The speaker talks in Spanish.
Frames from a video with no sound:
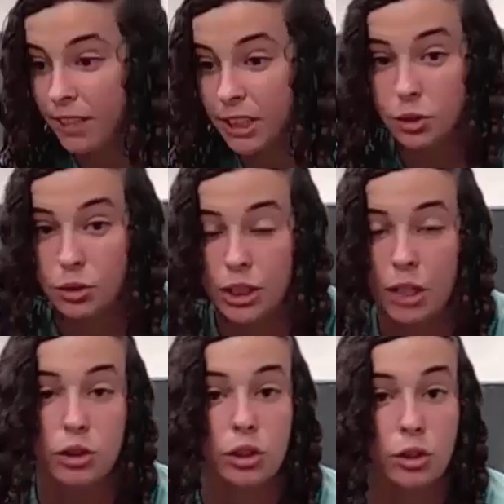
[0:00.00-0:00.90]
Es eso, o
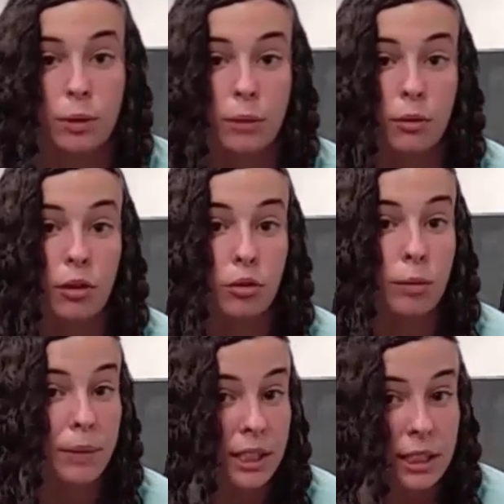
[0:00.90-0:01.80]
sea, los chicos, por ejemplo, cuando
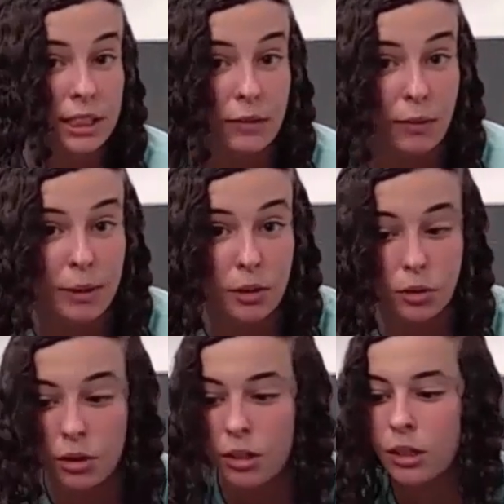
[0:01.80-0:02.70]
tú empiezas en skate
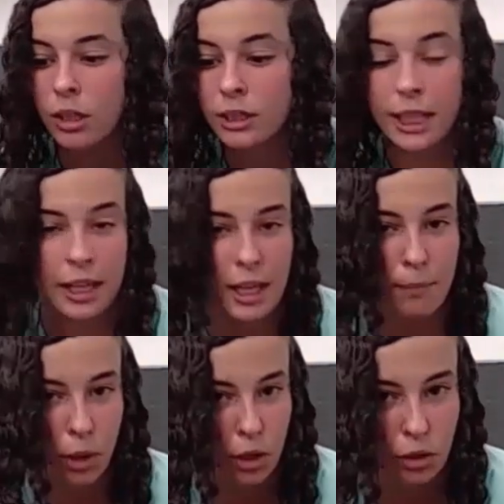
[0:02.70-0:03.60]
femenino, se
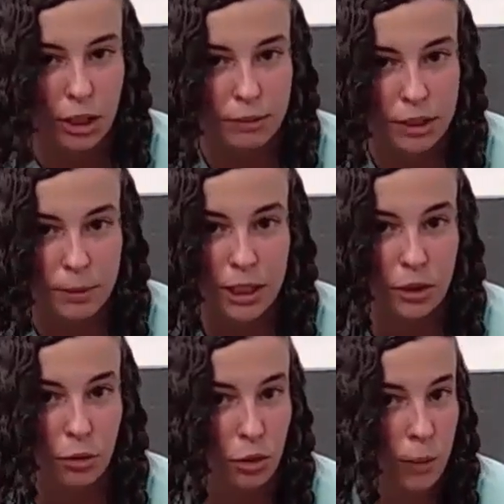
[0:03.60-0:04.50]
ríen porque no sabes, pero es
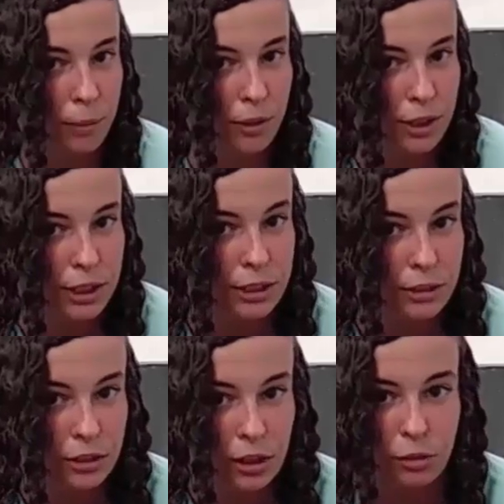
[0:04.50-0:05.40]
que todo el mundo ha empezado así.
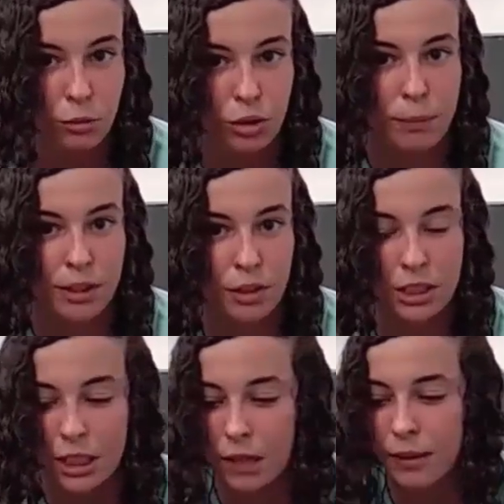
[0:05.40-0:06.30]
O sea, todo el mundo ha empezado
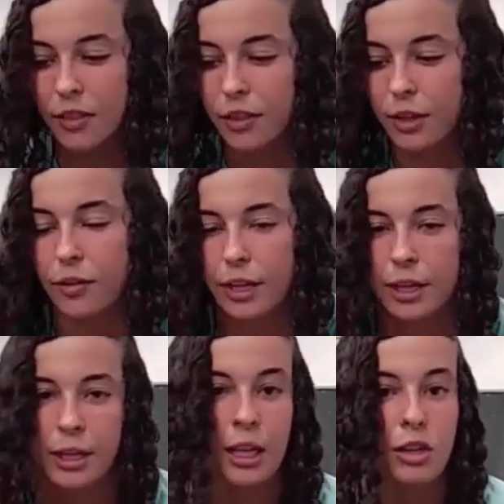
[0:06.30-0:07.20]
desde nivel cero
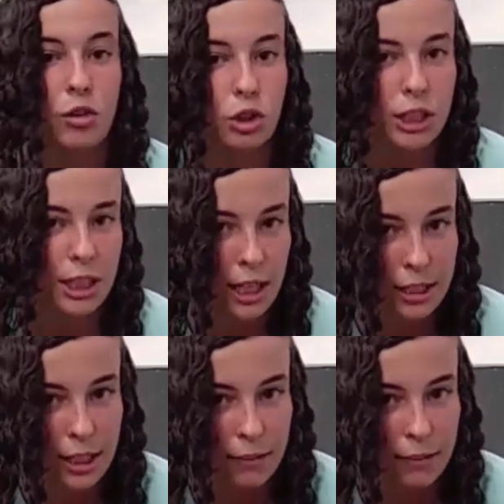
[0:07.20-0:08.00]
de no seguir en la